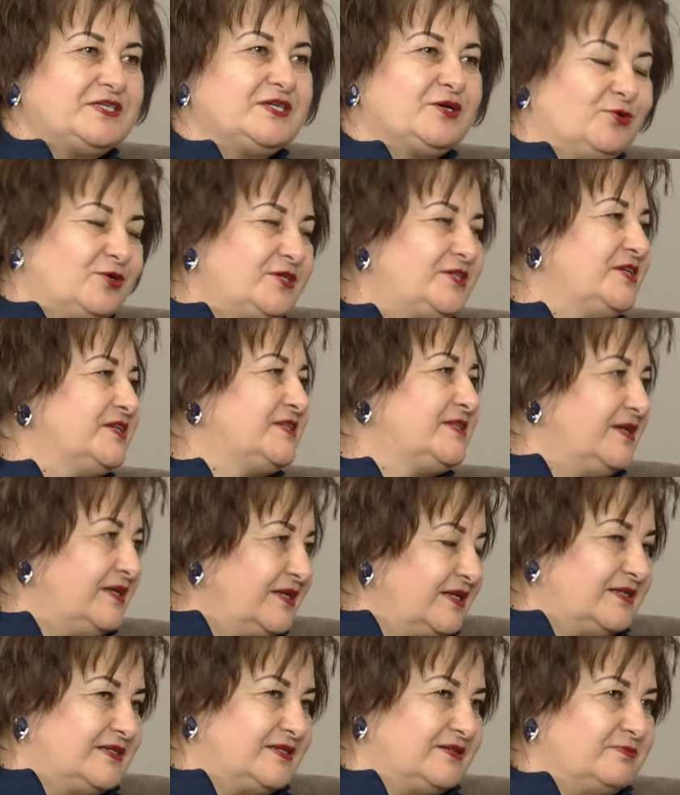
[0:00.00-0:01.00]
и гости
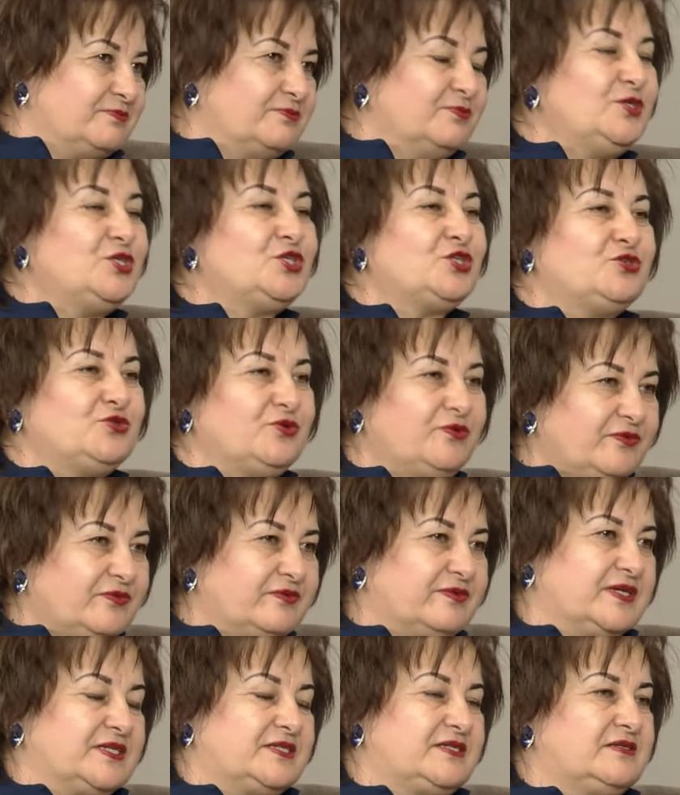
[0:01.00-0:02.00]
столицы, мы ждем
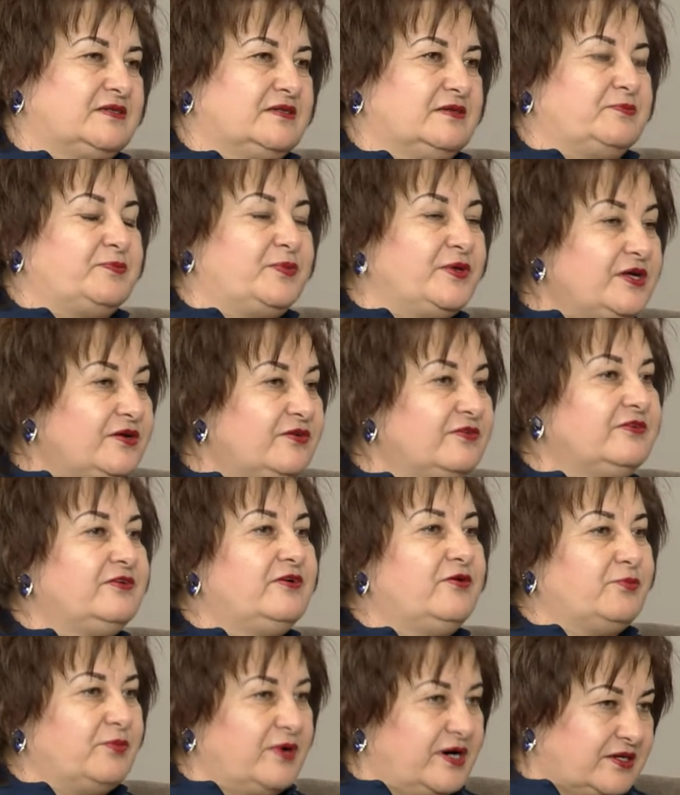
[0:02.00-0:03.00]
вас
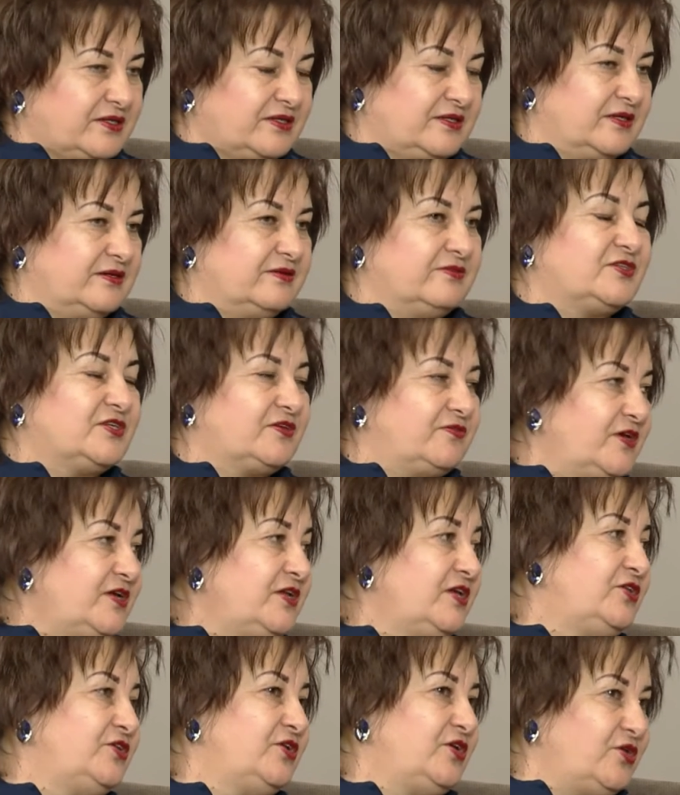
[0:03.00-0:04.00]
1 марта в
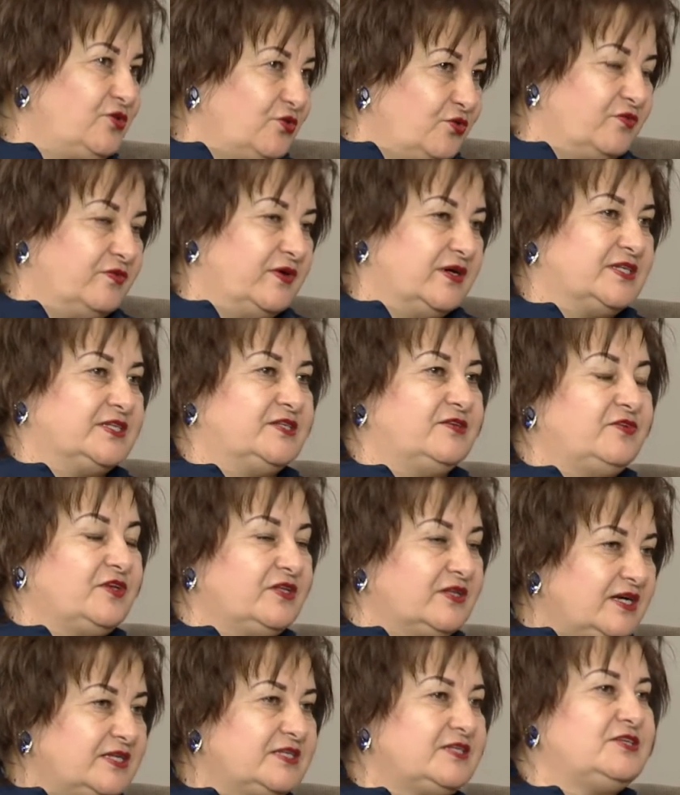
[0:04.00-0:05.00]
сквере Тренева с
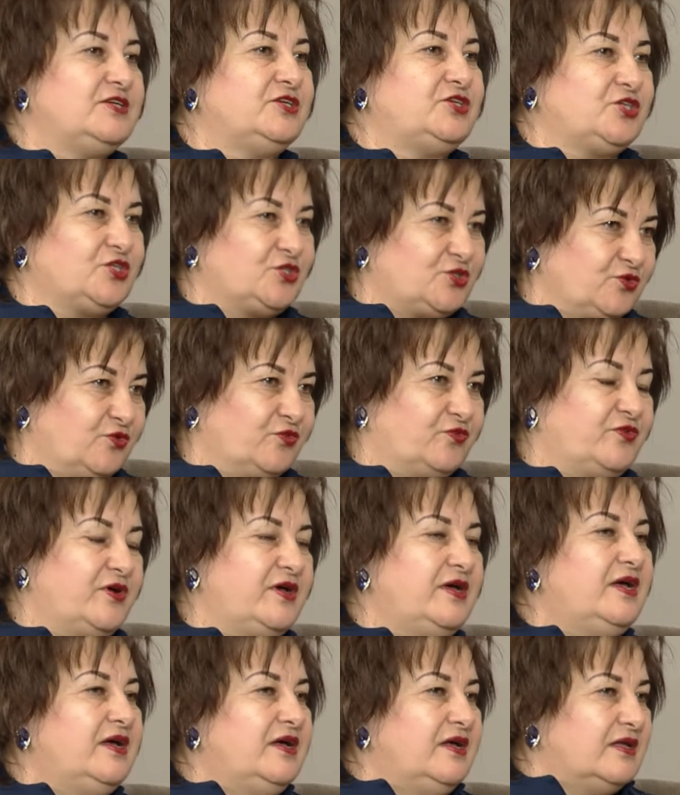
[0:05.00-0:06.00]
12 часов
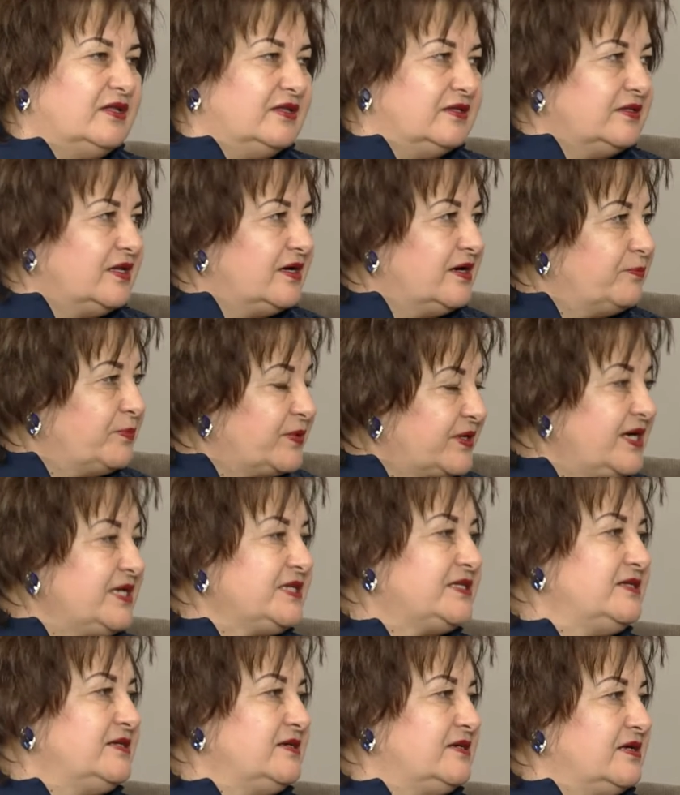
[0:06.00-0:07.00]
на
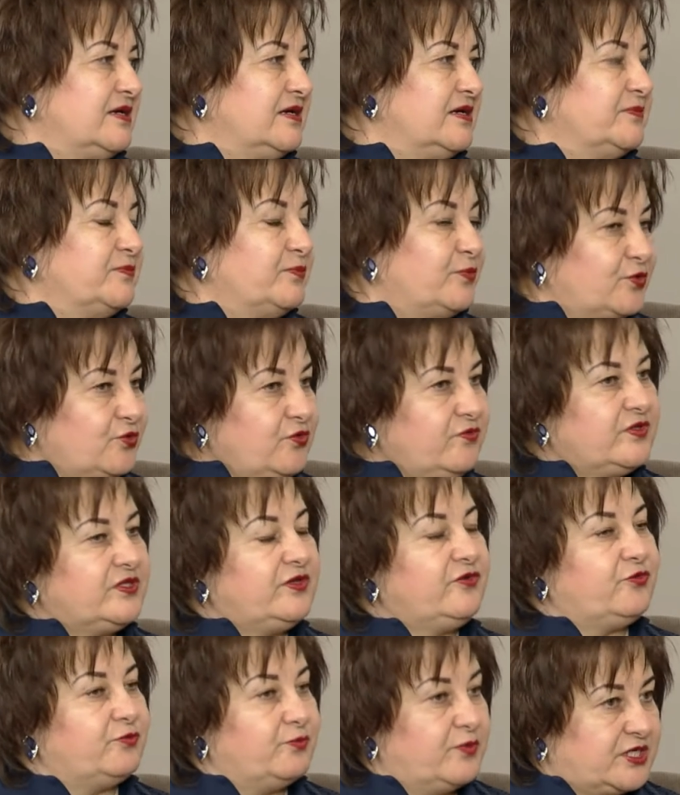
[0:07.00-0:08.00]
празднике
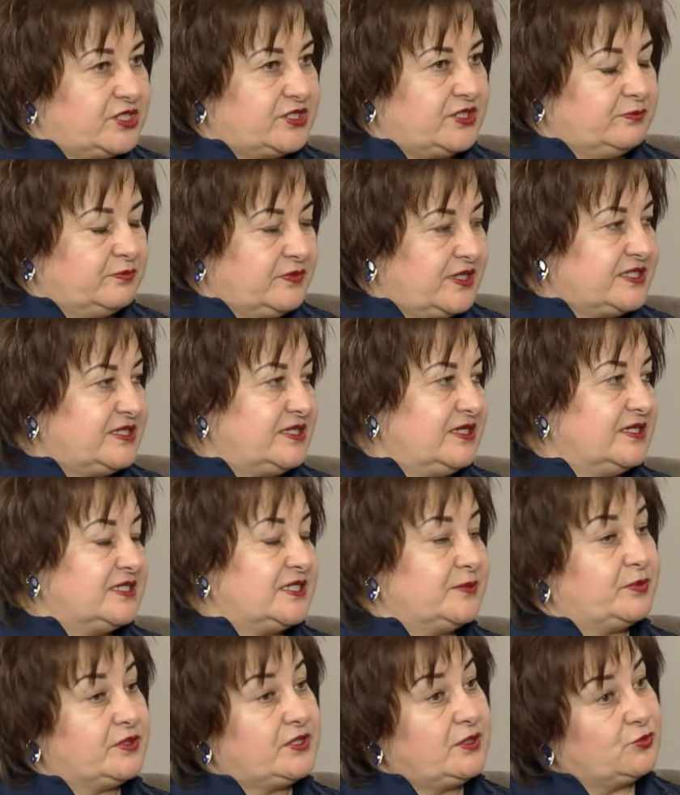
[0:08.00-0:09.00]
проводов мас
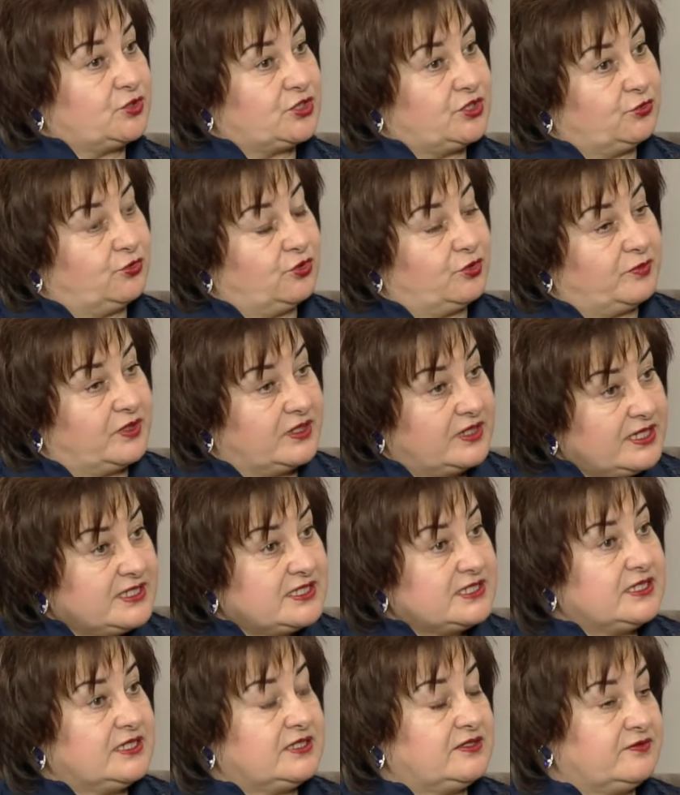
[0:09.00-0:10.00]
Масленицы, потому что
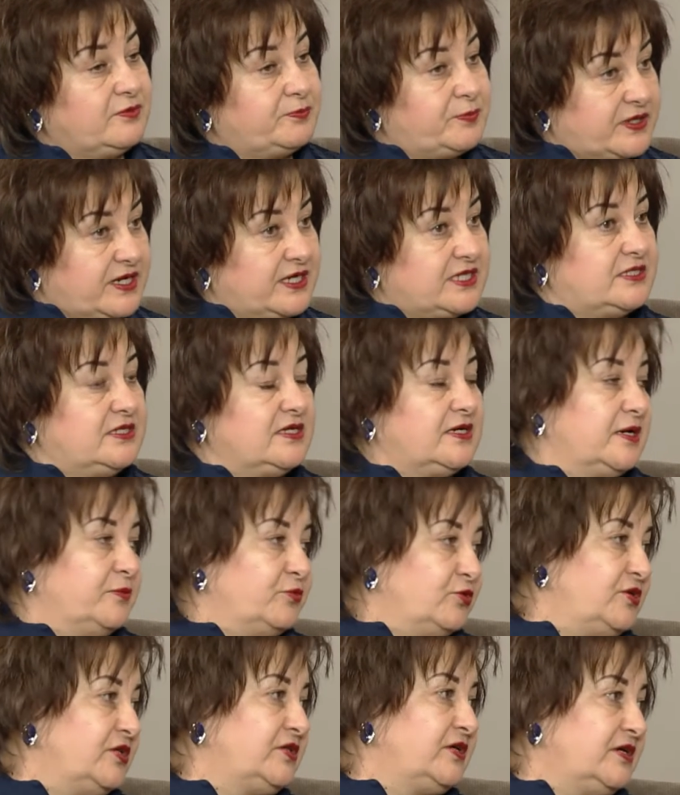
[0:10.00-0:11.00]
кульминация этого праздника
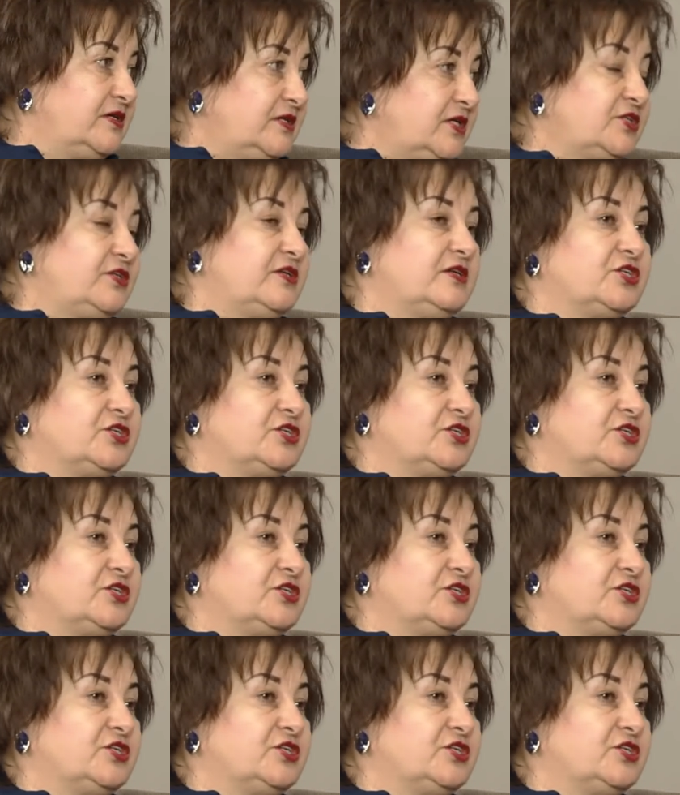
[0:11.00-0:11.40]
будет, конечно,